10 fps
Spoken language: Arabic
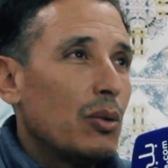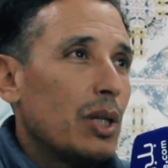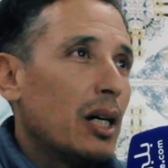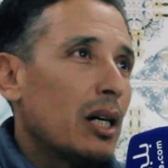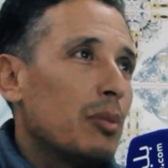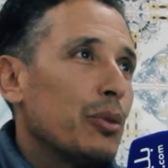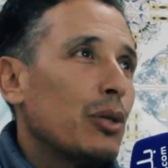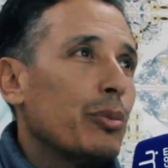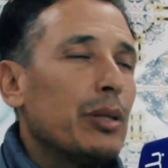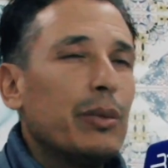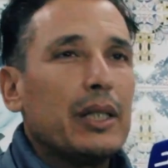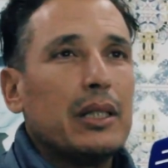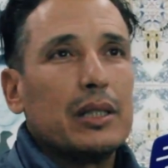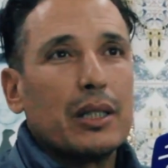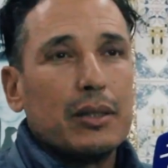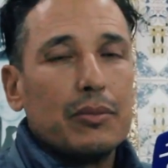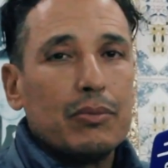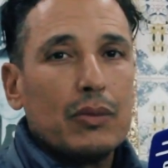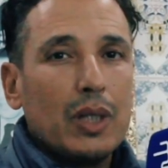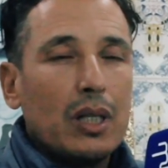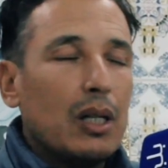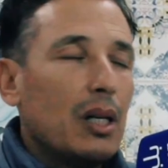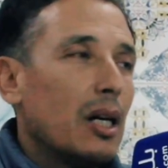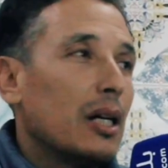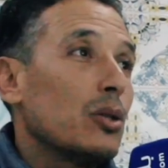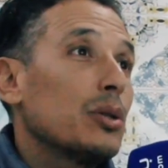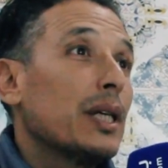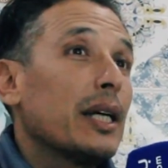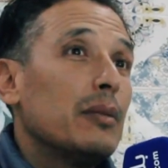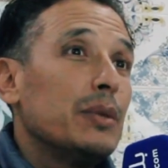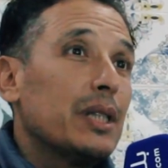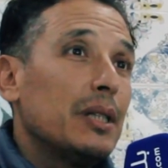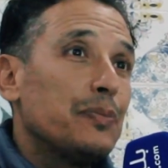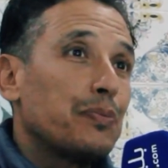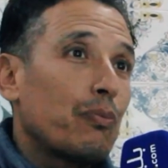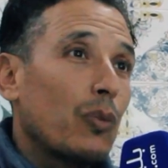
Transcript: والآخر بيومين بعد الإشهاد النقطة الخامسة